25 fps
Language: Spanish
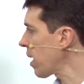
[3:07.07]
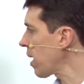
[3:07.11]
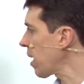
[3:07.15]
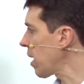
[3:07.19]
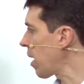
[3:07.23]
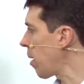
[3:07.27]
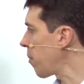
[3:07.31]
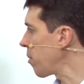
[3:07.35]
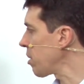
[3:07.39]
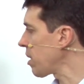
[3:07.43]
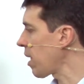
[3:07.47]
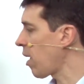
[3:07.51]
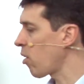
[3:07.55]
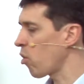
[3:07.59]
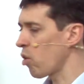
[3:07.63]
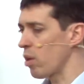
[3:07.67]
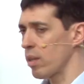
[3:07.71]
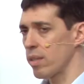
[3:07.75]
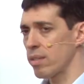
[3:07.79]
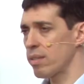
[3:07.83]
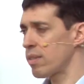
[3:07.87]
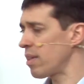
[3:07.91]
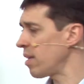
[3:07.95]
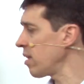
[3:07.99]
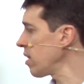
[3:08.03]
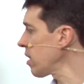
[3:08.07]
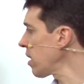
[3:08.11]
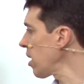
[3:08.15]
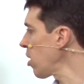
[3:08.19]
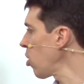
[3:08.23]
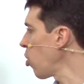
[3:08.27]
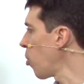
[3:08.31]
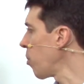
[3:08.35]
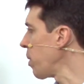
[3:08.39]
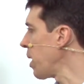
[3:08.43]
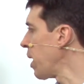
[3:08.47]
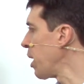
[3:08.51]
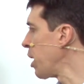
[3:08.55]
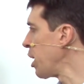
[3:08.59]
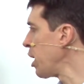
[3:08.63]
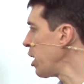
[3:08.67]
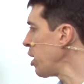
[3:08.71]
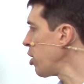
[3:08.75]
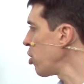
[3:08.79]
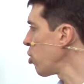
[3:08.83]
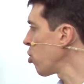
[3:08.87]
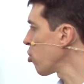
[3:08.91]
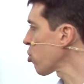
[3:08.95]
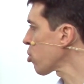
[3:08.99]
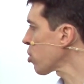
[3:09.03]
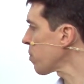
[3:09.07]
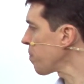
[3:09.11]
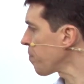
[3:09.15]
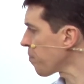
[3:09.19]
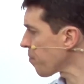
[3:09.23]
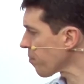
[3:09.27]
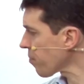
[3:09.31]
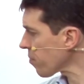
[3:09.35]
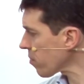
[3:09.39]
generalmente adolescente o bien niños,